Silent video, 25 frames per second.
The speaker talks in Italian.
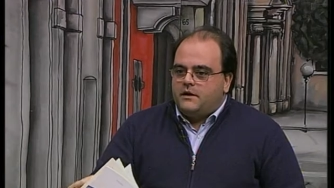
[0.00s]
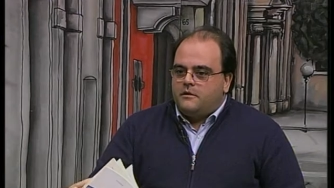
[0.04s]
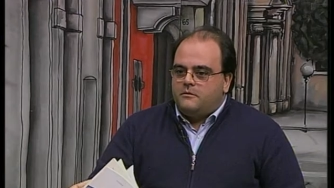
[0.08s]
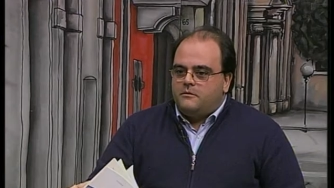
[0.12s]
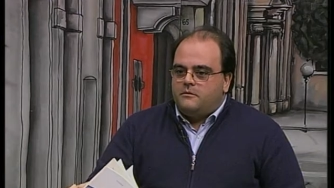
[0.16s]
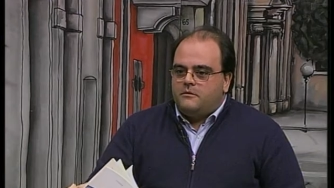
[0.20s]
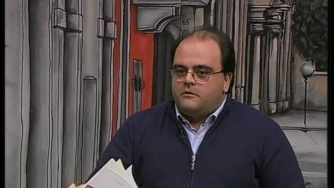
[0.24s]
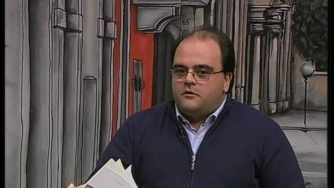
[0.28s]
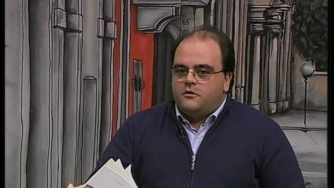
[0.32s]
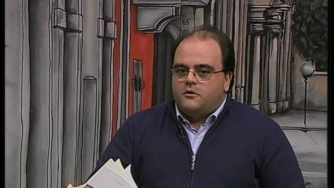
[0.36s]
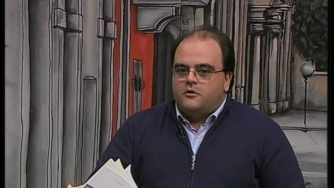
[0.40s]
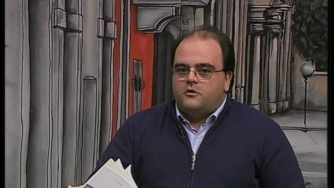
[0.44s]

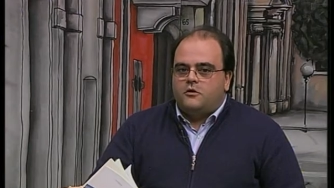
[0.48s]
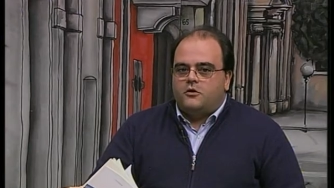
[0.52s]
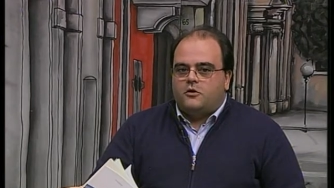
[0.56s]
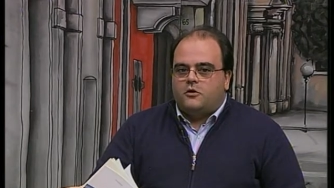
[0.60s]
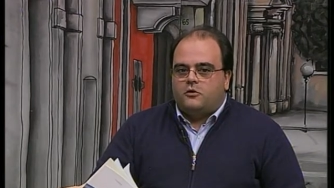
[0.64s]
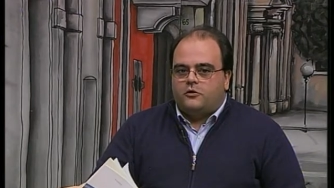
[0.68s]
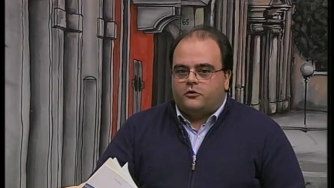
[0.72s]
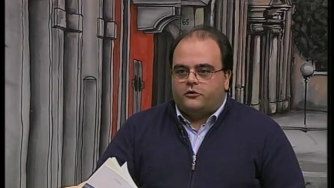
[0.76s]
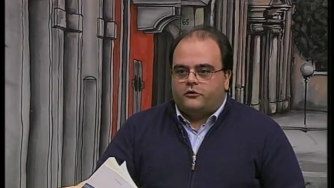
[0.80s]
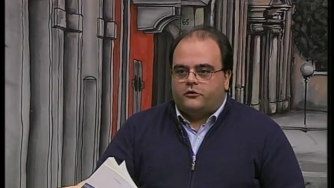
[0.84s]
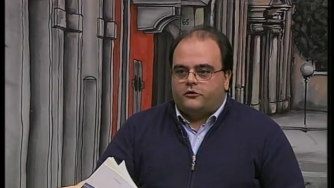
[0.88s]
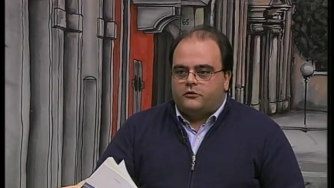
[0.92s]
un
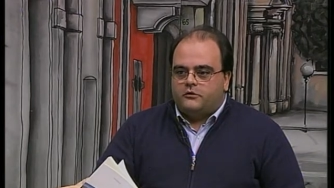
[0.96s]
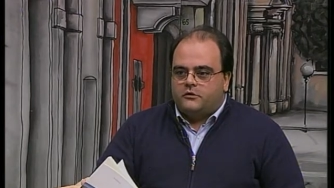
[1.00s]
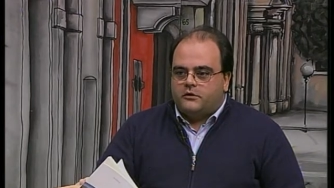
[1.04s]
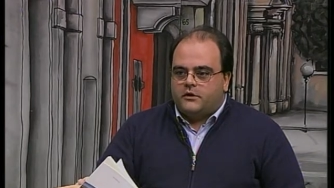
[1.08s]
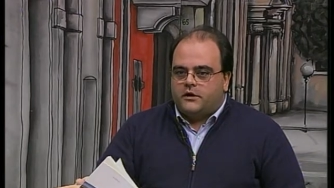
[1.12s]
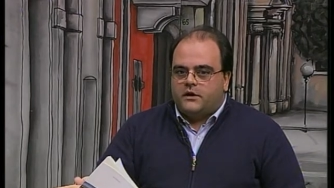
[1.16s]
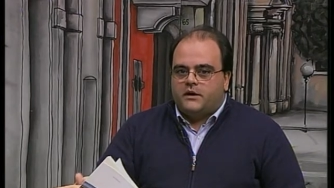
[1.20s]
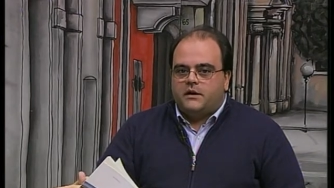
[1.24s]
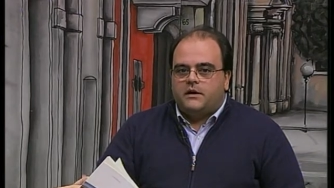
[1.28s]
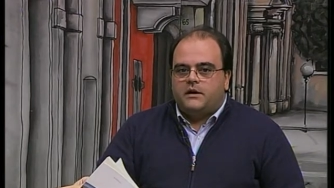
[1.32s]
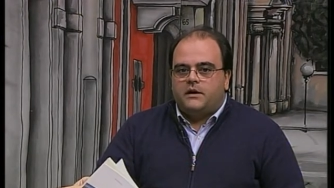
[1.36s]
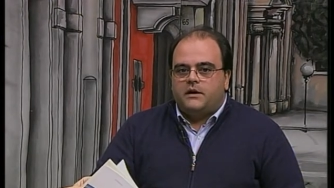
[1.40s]
concorso
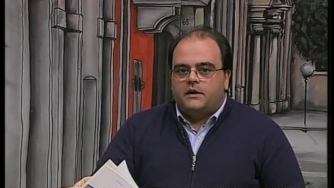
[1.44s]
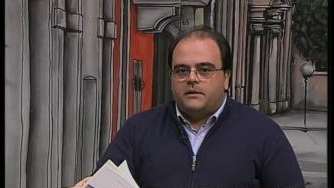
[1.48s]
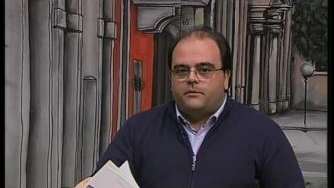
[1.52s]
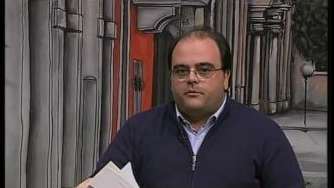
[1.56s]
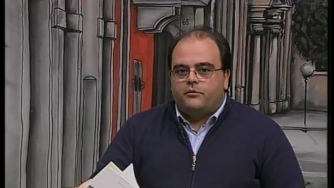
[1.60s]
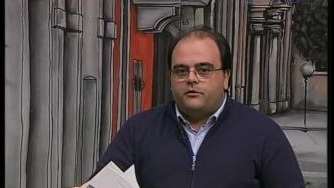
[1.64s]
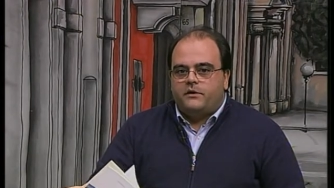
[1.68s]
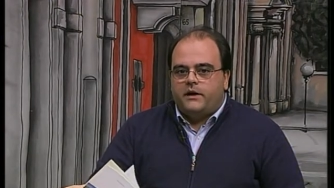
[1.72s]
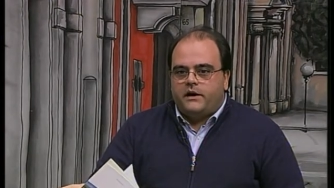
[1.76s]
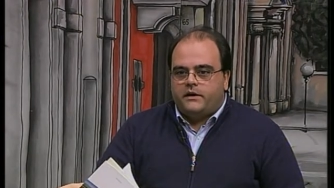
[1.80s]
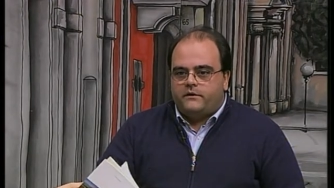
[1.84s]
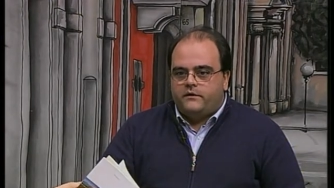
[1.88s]
che
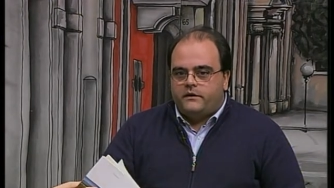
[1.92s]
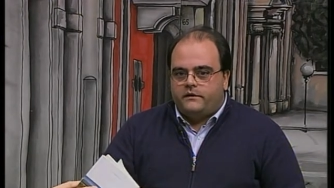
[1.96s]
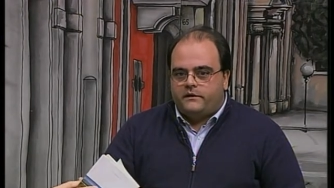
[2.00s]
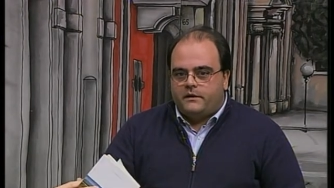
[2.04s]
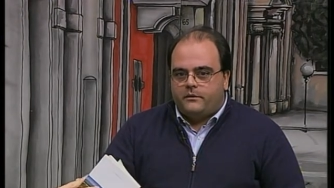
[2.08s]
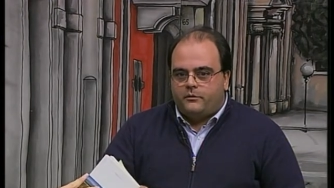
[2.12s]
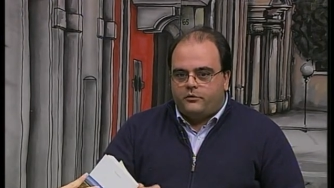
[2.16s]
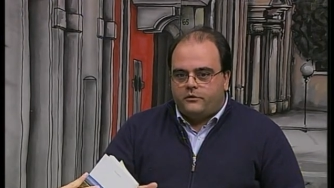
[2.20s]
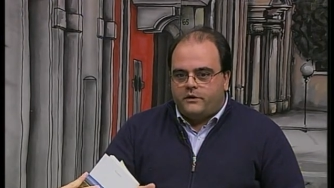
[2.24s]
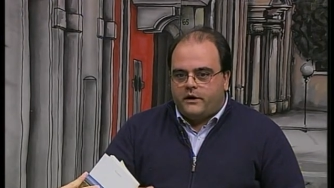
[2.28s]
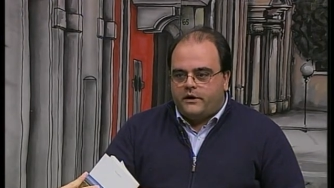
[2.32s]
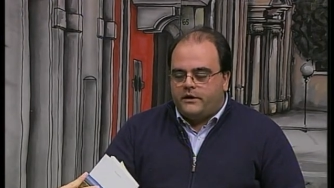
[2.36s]
la
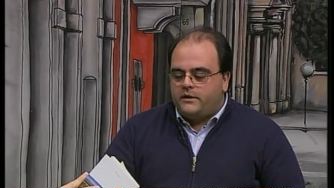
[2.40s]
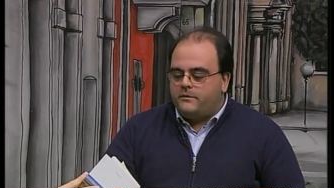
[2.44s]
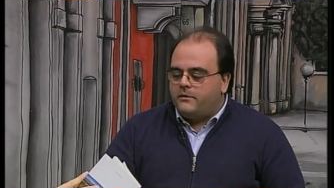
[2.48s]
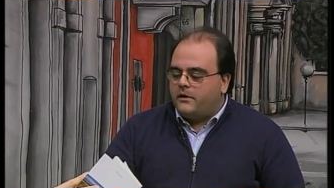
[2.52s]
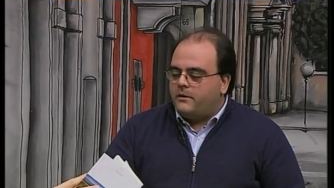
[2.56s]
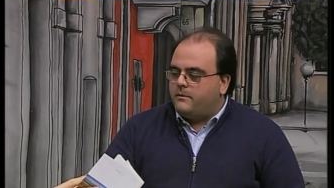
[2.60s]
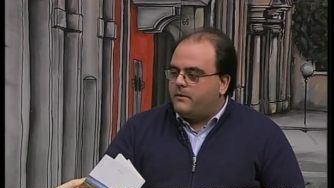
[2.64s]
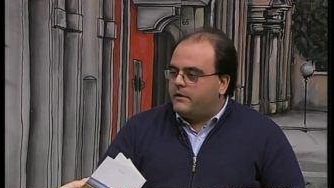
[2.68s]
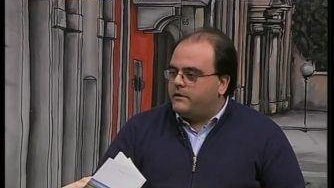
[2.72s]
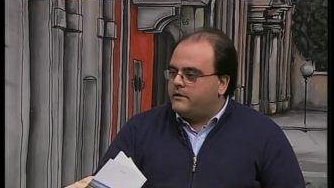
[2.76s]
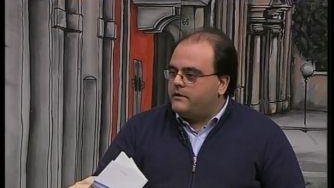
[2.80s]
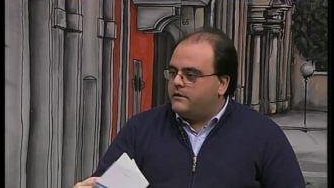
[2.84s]
rivista Puglia
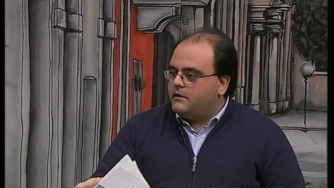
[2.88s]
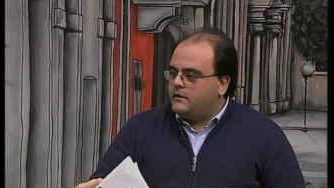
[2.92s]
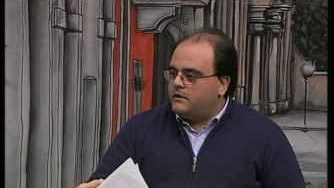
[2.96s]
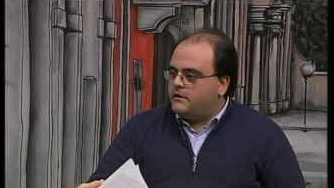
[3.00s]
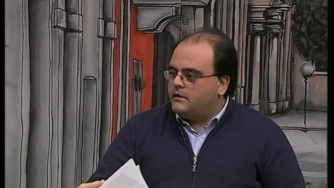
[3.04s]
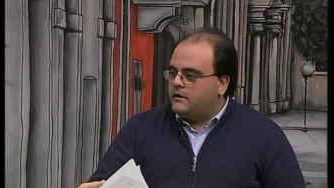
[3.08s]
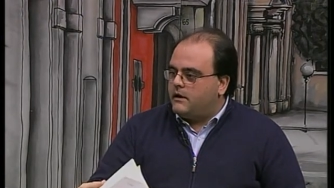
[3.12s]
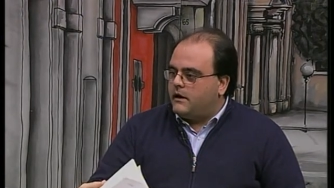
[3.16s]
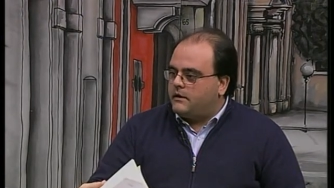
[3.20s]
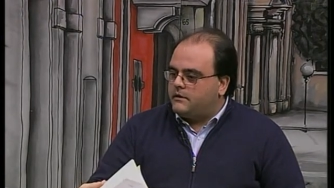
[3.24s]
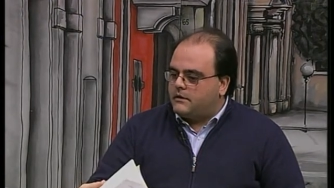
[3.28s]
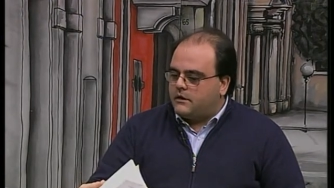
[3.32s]
Libre bandì
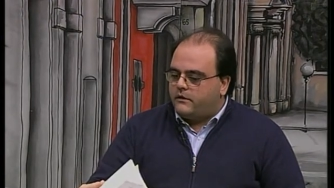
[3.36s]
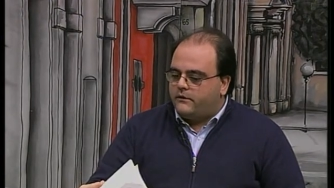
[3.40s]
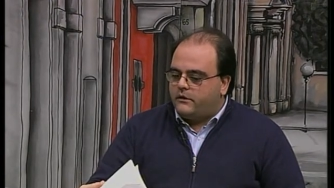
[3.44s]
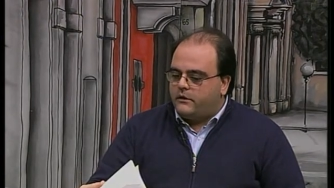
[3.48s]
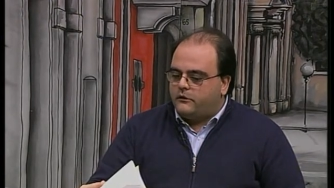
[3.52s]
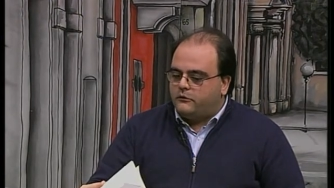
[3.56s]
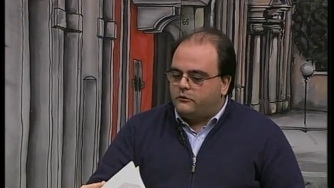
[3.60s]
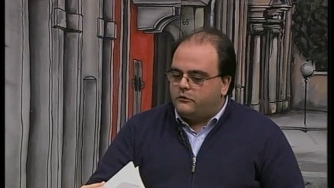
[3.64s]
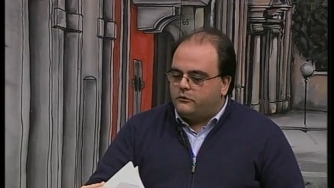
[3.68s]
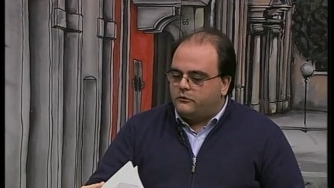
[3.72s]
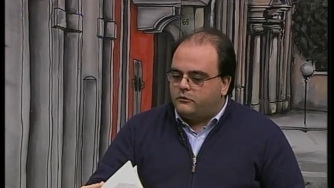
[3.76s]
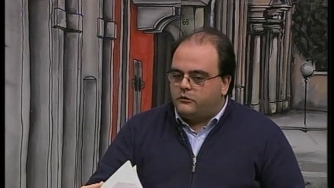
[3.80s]

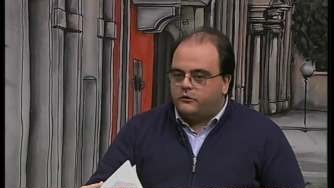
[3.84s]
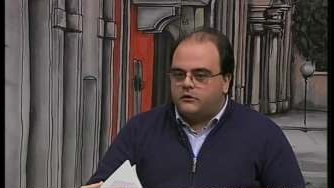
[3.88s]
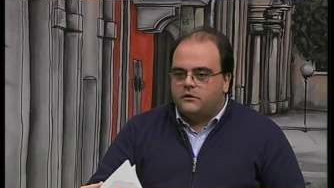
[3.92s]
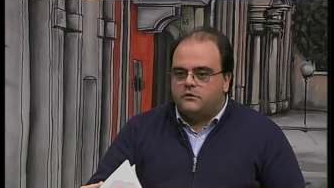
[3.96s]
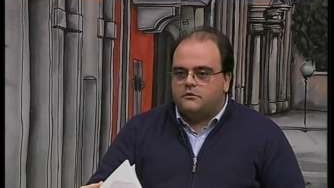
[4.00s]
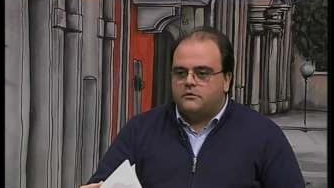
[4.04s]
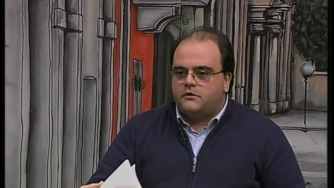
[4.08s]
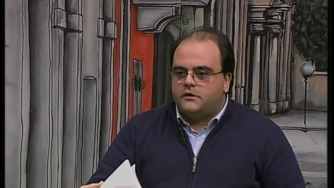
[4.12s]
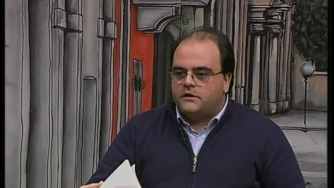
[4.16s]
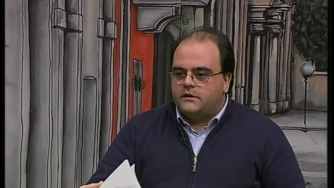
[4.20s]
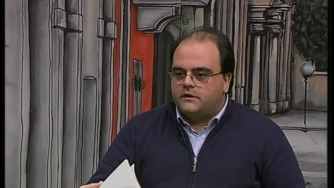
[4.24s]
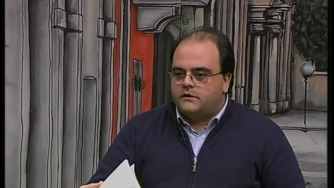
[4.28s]
attraverso il suo
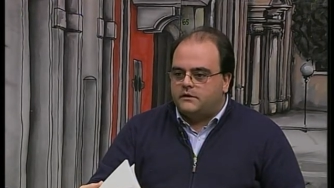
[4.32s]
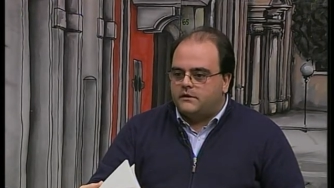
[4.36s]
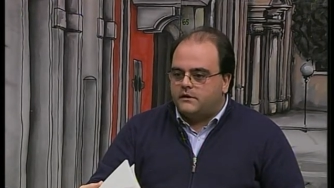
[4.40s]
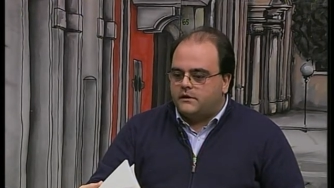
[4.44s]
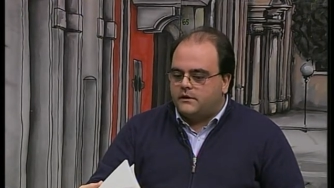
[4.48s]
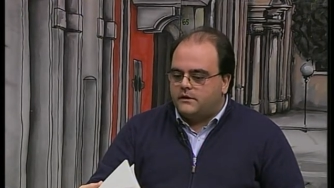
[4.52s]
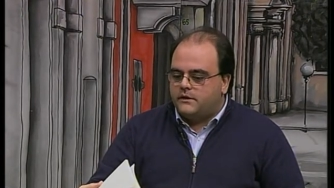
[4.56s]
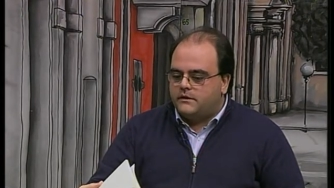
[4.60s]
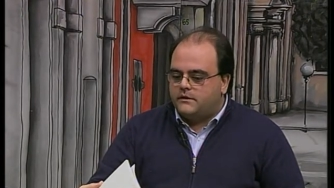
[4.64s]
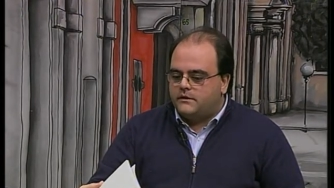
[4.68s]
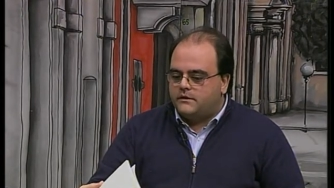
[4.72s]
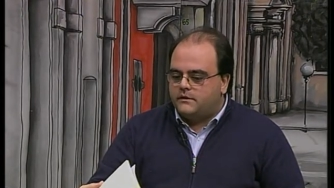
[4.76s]
sito
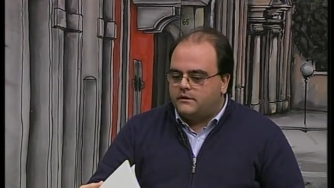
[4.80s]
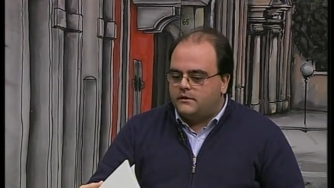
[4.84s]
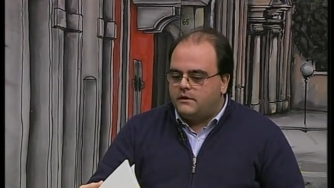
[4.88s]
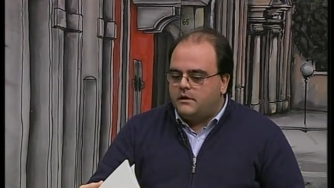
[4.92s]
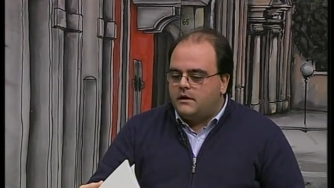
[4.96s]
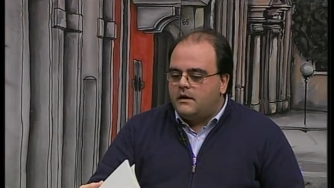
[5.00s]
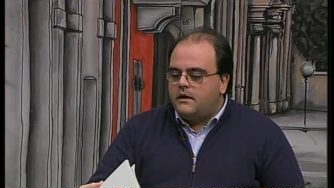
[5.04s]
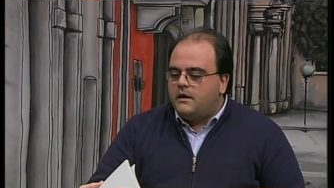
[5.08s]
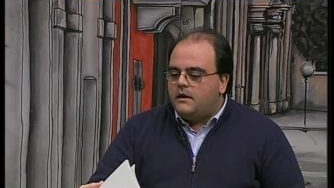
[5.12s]
internet